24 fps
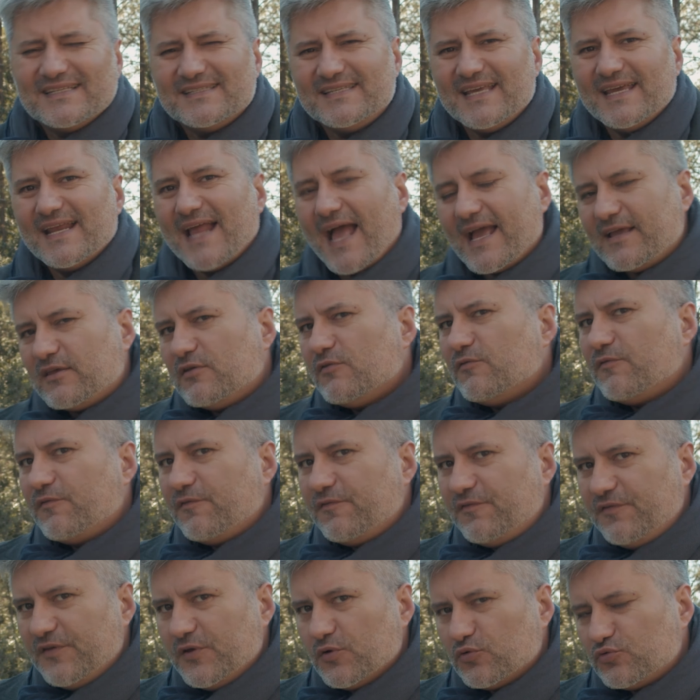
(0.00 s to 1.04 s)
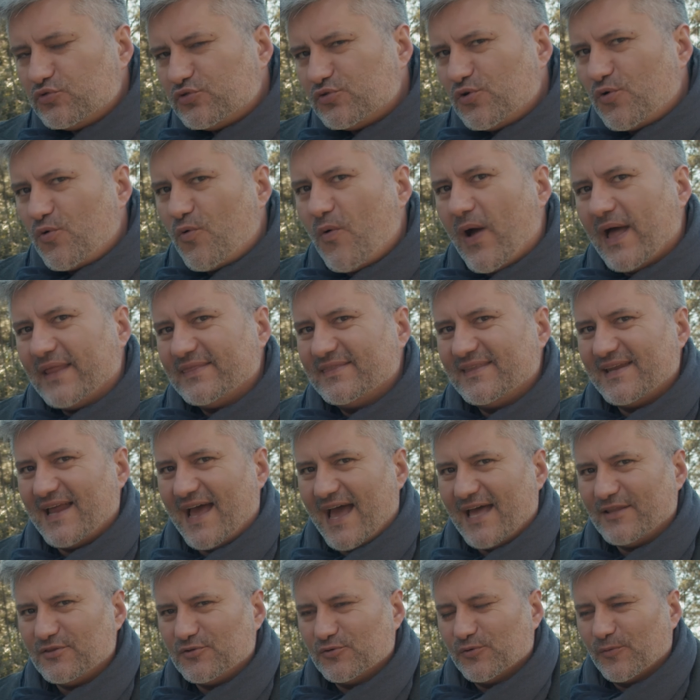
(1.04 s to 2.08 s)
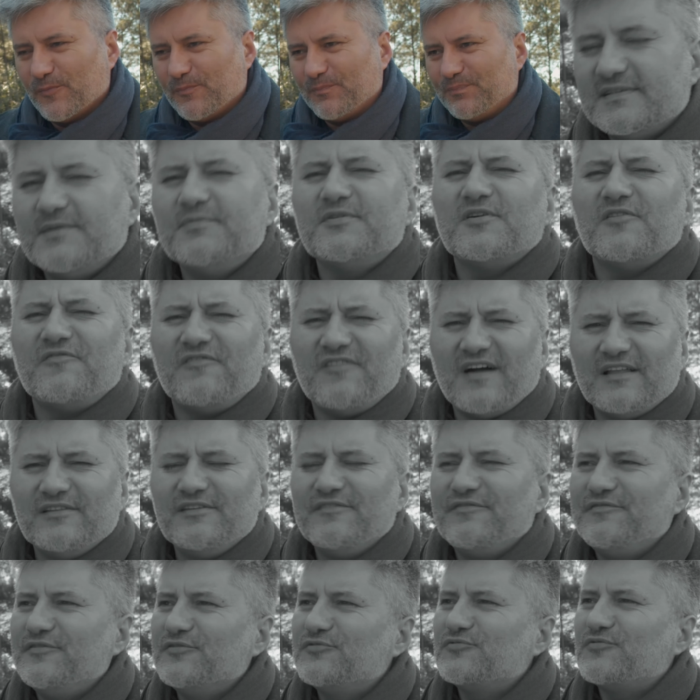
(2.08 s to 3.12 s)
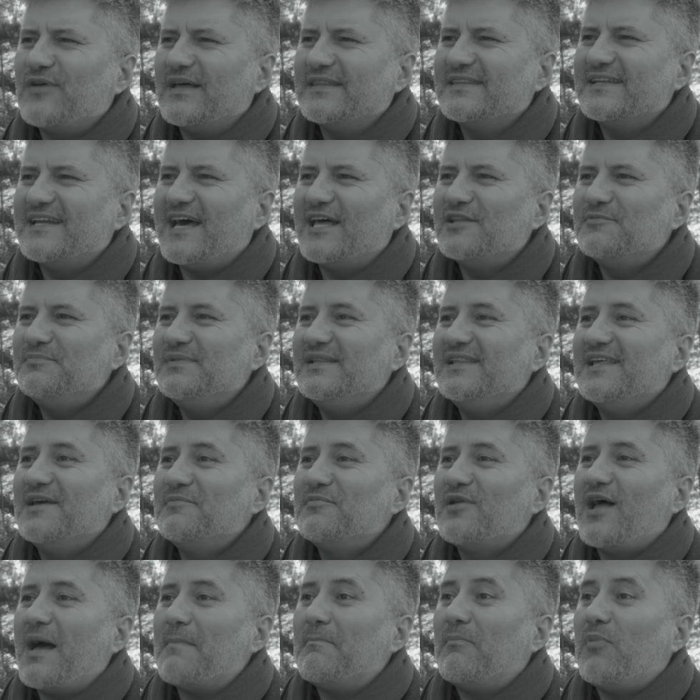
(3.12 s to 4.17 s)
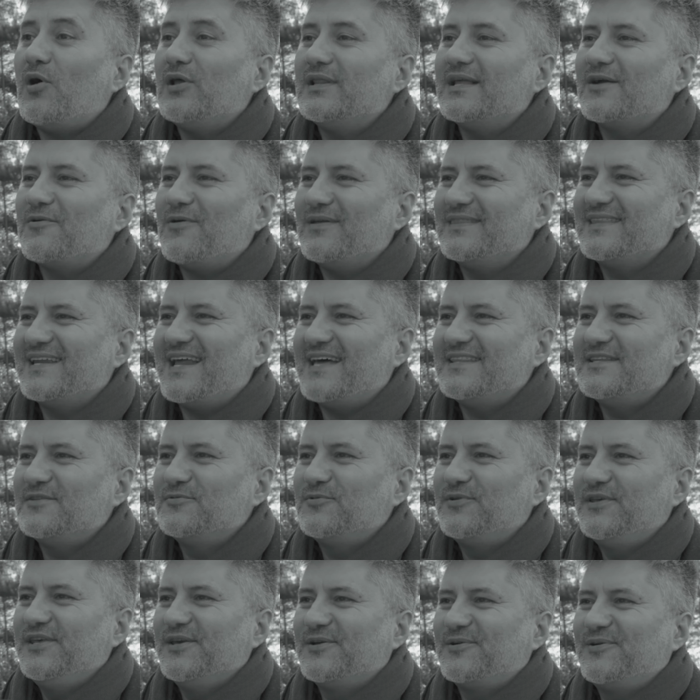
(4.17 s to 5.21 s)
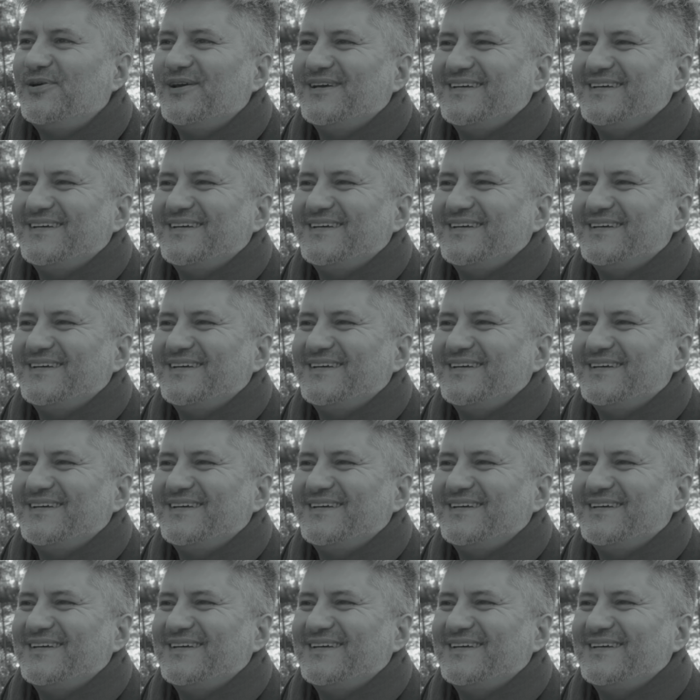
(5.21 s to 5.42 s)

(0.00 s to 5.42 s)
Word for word: Será que o filtro quadrado, sempre que eu falo em filtro quadrado, me lembra a bola quadrada do Kiko?